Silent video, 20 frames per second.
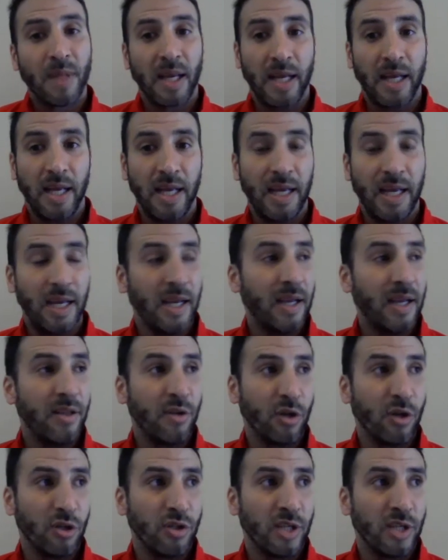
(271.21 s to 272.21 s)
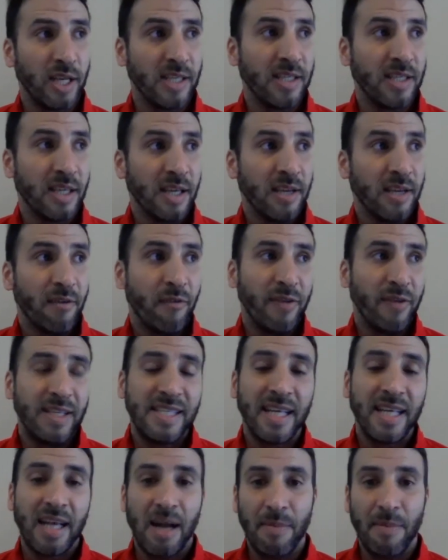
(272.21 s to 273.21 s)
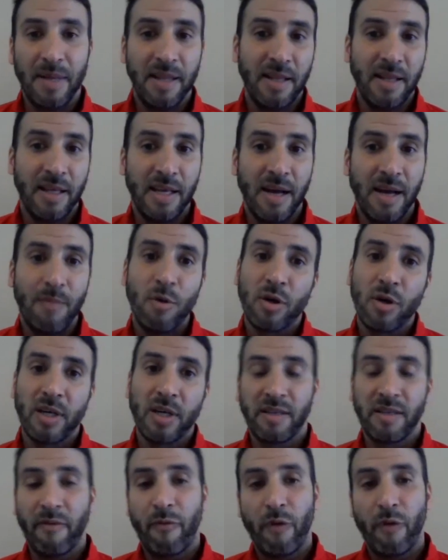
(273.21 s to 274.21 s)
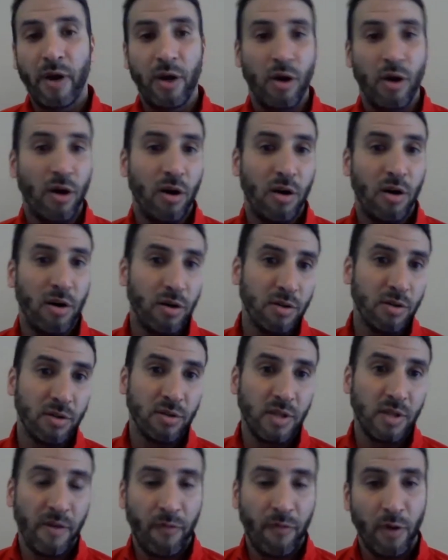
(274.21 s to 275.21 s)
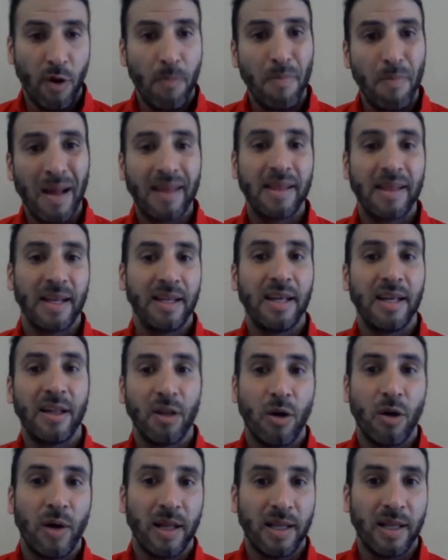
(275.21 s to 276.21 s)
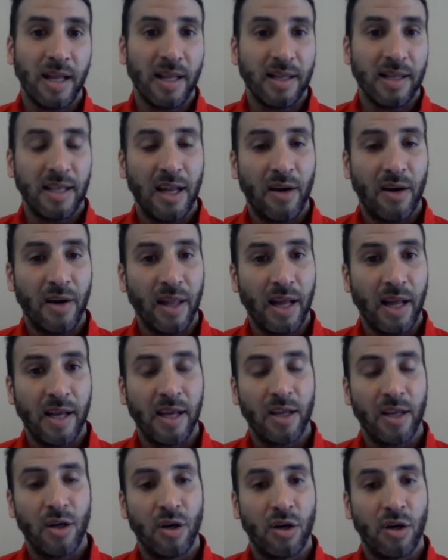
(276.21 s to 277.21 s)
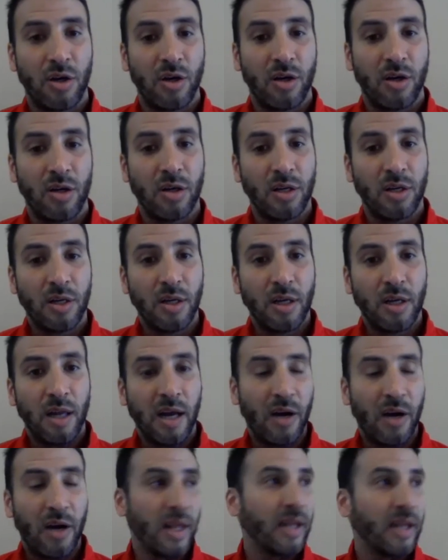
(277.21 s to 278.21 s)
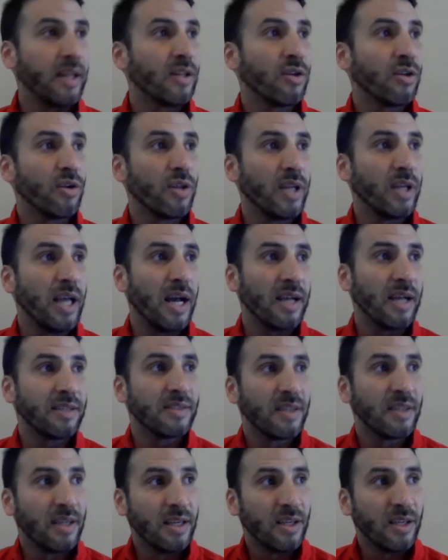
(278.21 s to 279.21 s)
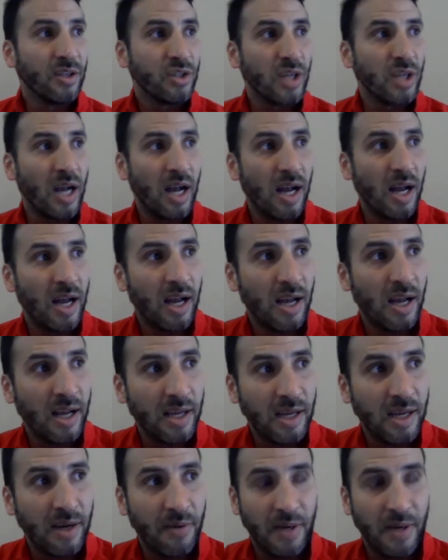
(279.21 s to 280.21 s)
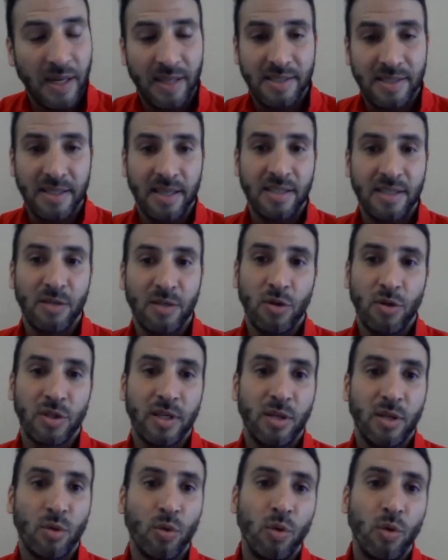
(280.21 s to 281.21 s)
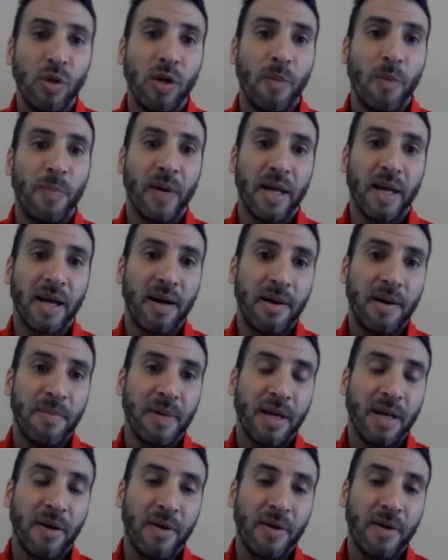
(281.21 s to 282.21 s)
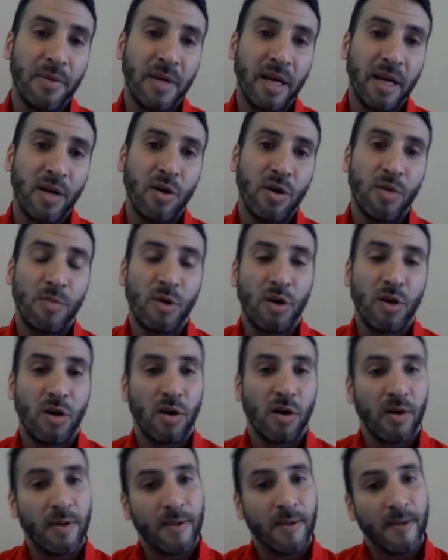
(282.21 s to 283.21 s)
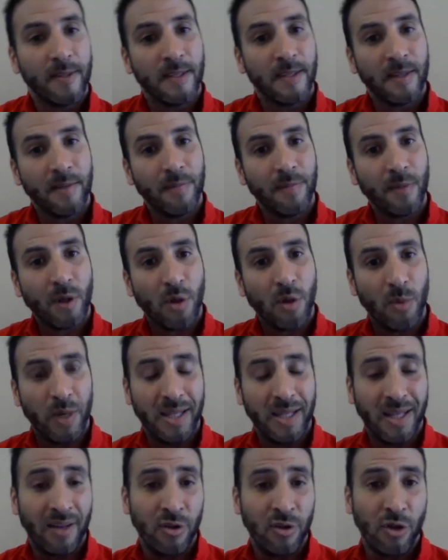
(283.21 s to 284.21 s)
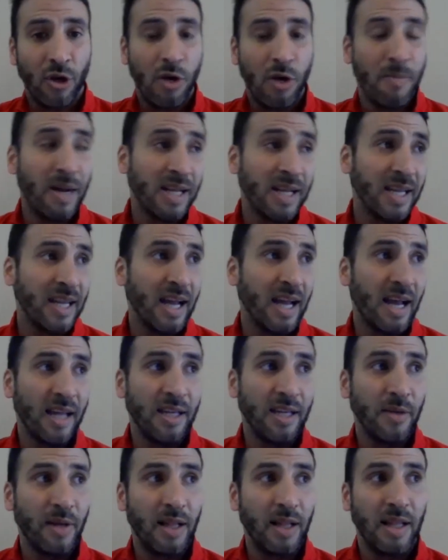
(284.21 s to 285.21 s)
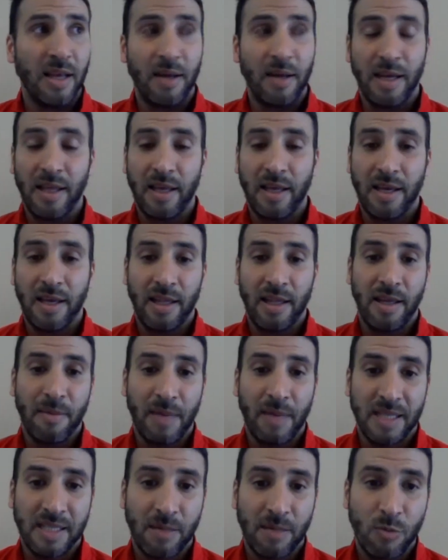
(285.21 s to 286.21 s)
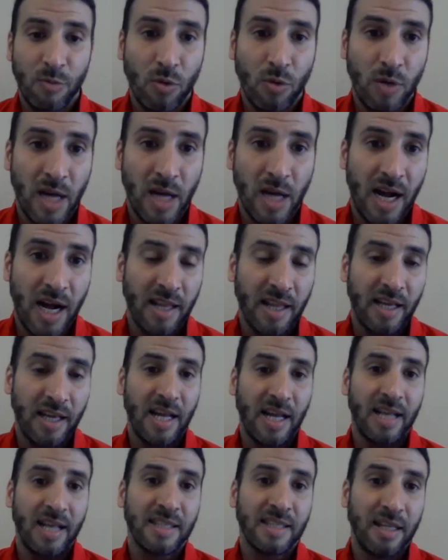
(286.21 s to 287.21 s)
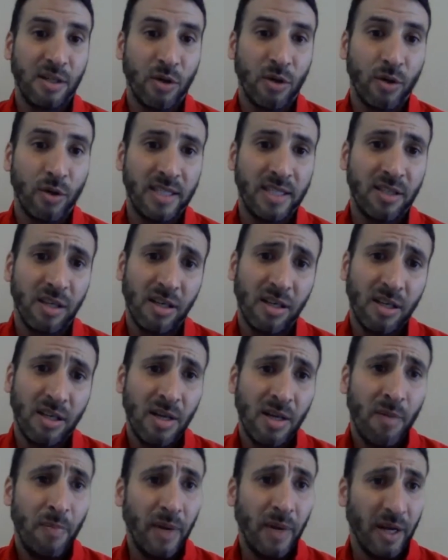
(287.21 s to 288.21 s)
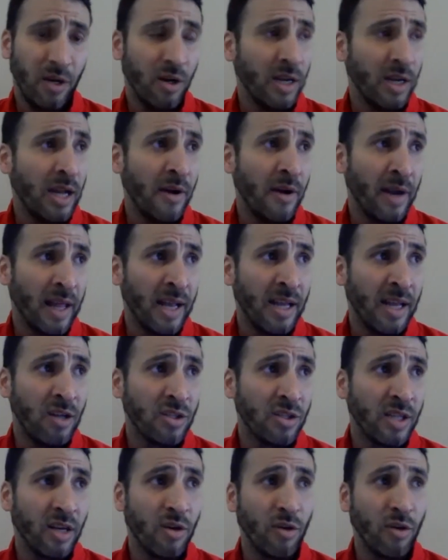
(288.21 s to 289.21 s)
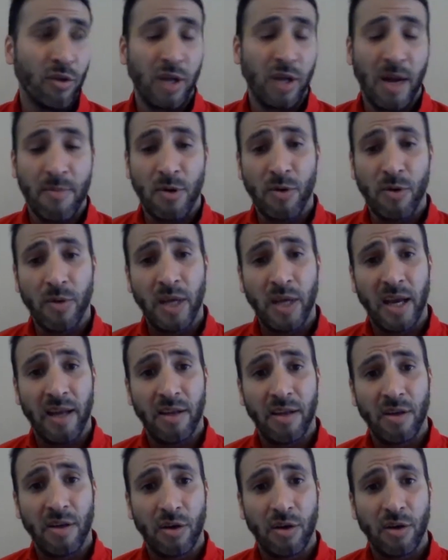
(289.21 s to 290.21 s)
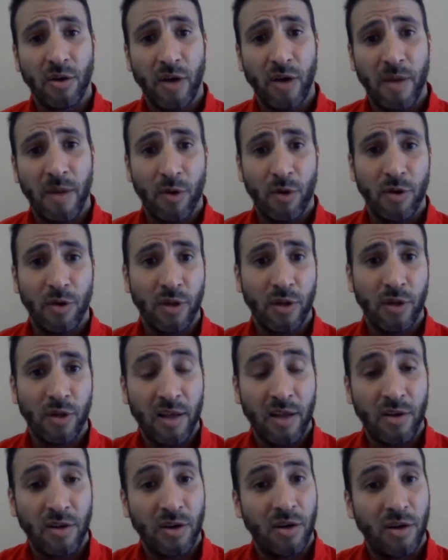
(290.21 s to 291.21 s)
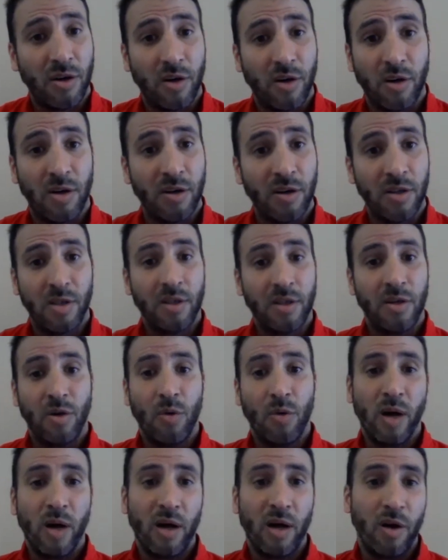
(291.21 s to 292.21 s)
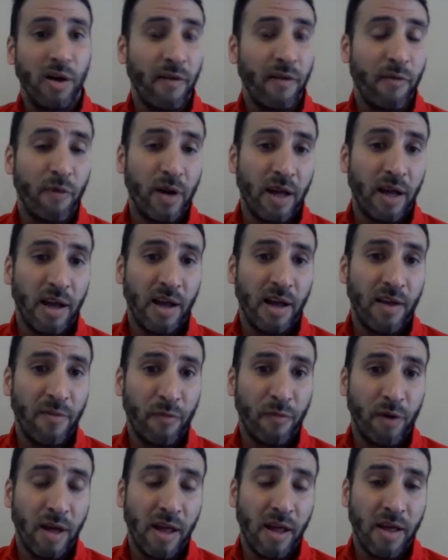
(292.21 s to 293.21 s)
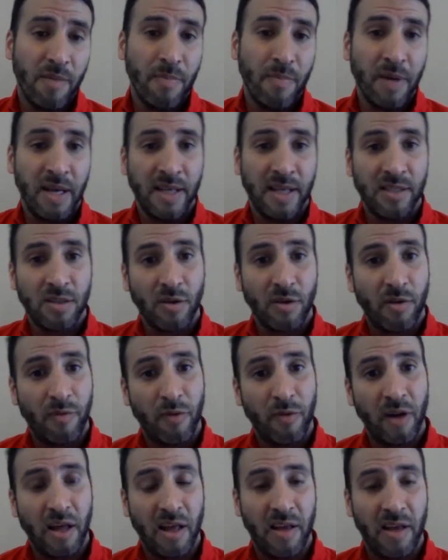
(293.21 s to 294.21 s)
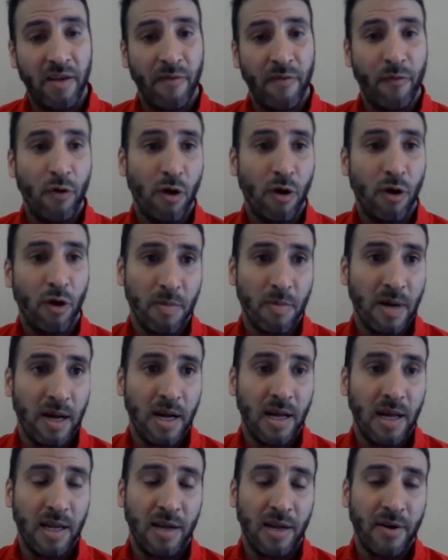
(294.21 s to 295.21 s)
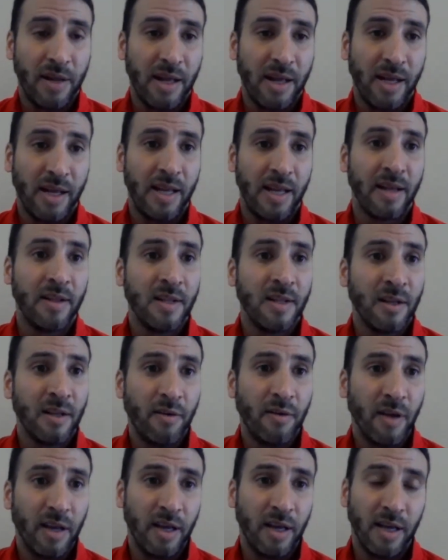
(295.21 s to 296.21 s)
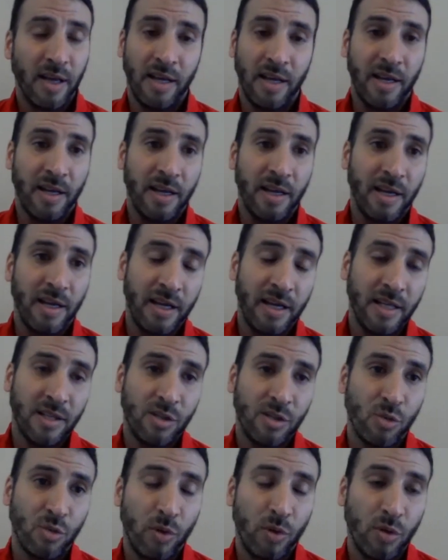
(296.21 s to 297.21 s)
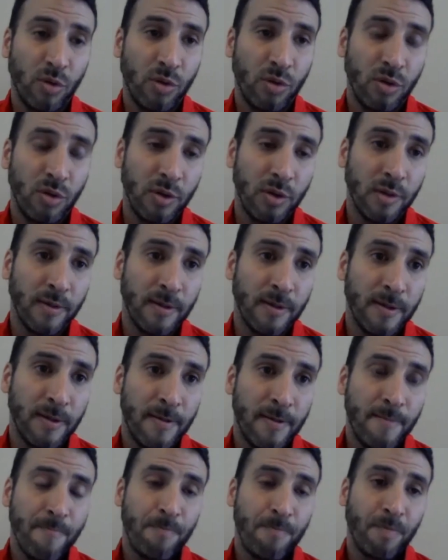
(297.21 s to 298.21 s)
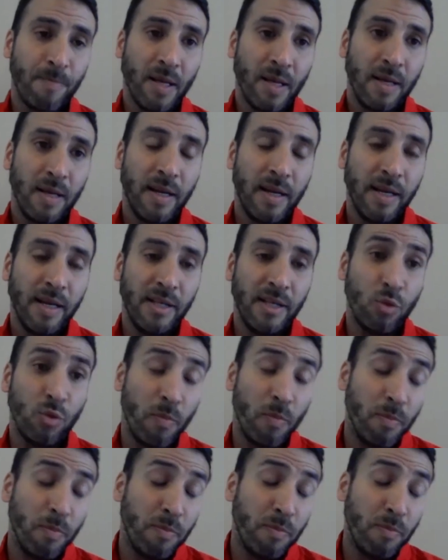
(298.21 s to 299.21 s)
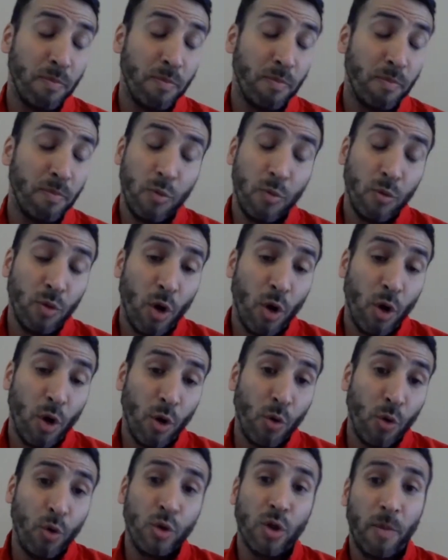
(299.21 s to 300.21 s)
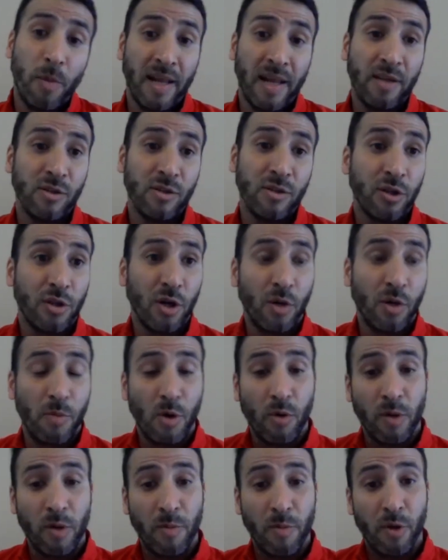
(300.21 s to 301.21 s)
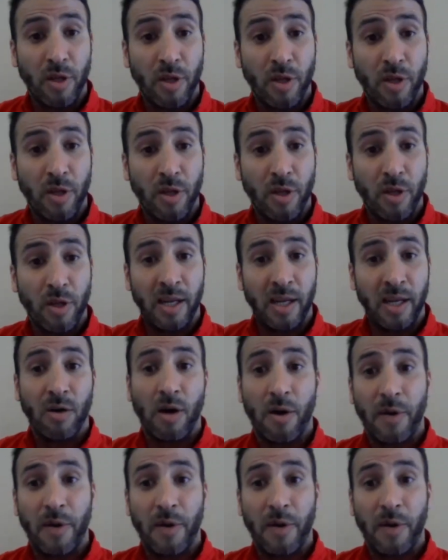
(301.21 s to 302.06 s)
Eh, entonces, físicamente digamos que se fueron, se fueron manteniendo bastante. La verdad que no, ahora en estos días ya van a hacerse unos estudios para, para ver bien cómo, cómo están todos, más que nada a nivel de masa muscular, de grasa y todo eso pero la verdad que los encontramos bien, no, hemos notado jugadores fuera, fuera de peso, fuera de forma, la verdad que eh, es un es un, orgullo para nosotros como cuerpo técnico